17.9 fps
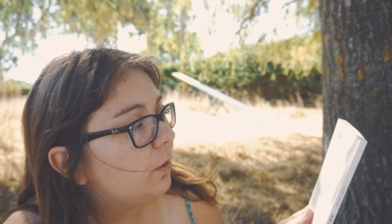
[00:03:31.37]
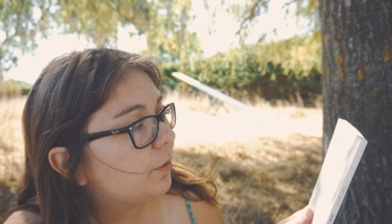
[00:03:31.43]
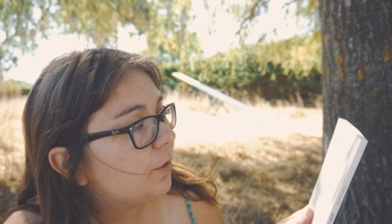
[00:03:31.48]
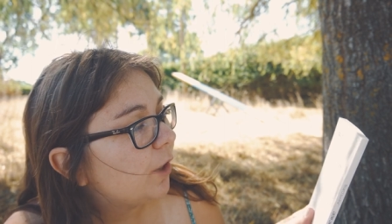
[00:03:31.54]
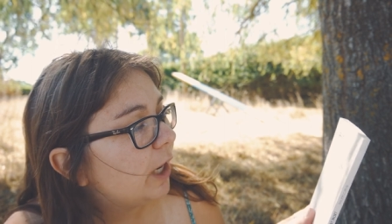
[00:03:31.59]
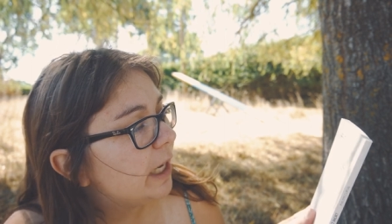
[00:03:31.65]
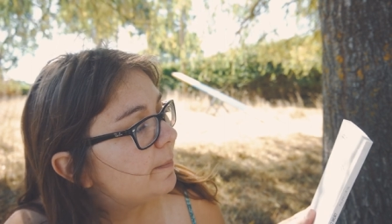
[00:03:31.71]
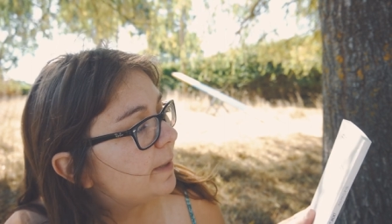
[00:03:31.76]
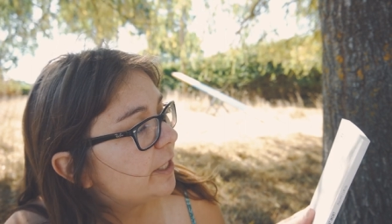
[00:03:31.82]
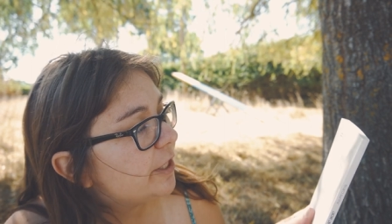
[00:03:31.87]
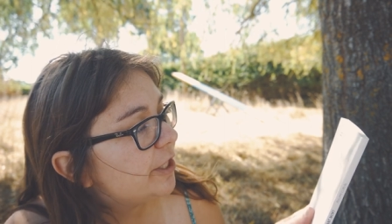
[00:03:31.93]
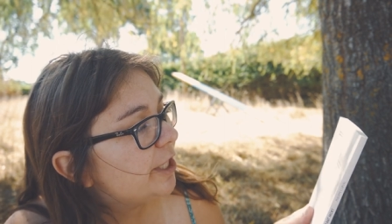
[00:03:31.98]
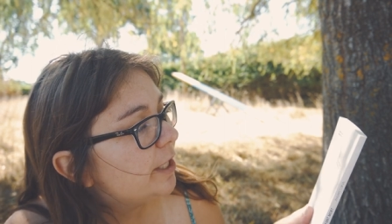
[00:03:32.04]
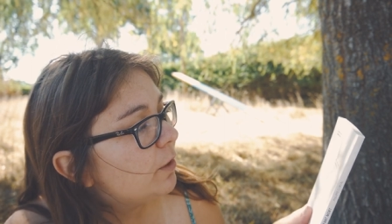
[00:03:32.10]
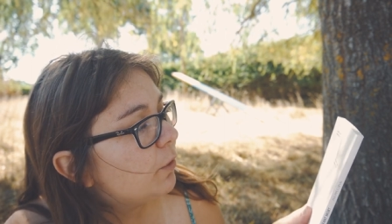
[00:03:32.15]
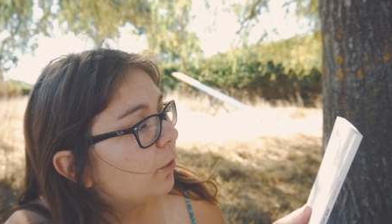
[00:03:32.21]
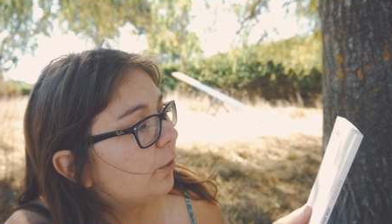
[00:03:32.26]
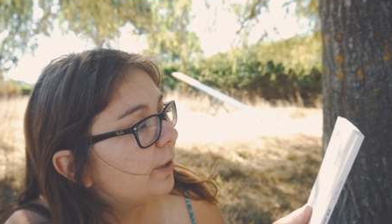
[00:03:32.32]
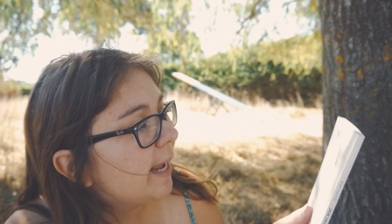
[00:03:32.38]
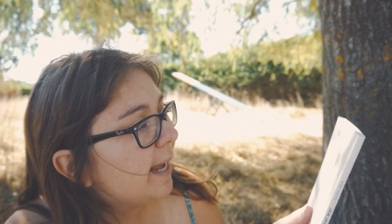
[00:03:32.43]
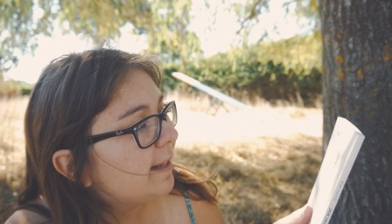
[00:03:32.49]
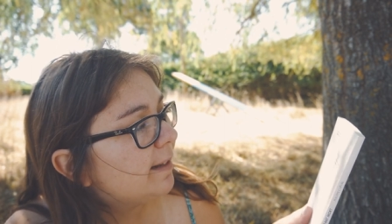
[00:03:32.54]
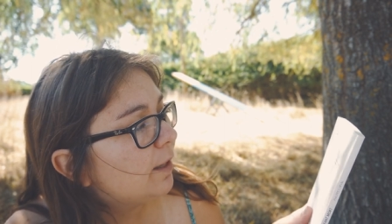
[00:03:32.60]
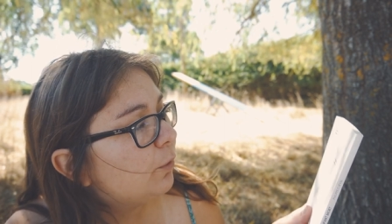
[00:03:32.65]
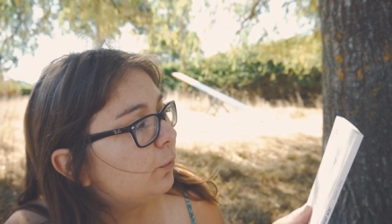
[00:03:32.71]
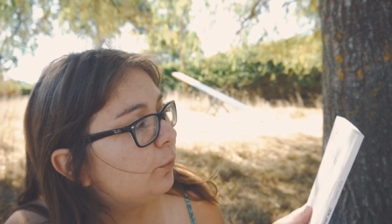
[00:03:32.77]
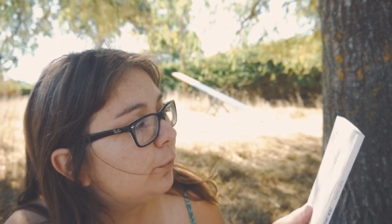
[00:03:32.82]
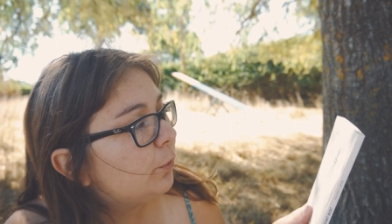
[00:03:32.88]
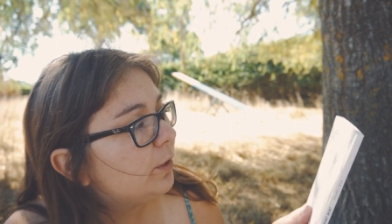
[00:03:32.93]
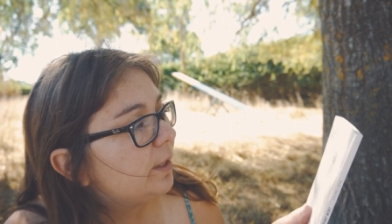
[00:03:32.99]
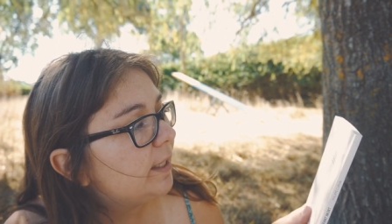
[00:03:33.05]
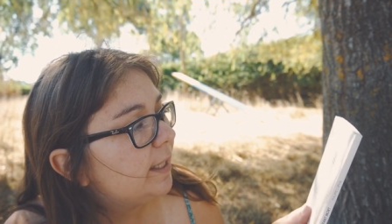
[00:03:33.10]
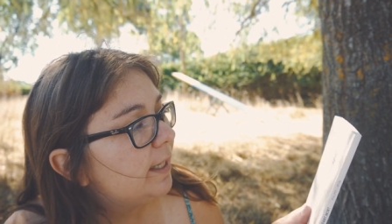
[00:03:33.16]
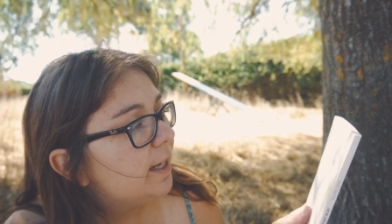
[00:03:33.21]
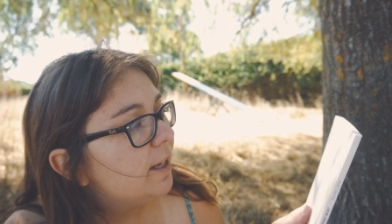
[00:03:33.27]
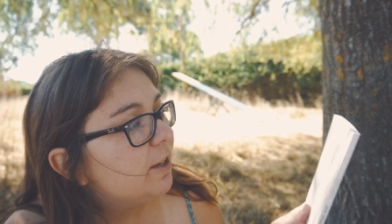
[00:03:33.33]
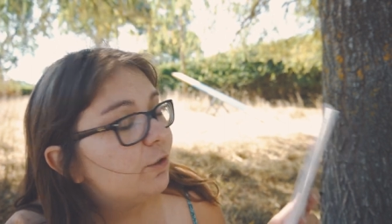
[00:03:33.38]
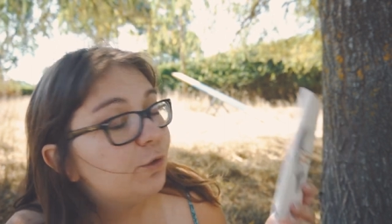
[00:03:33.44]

l'auteur imagine le regard d'un nouveau-né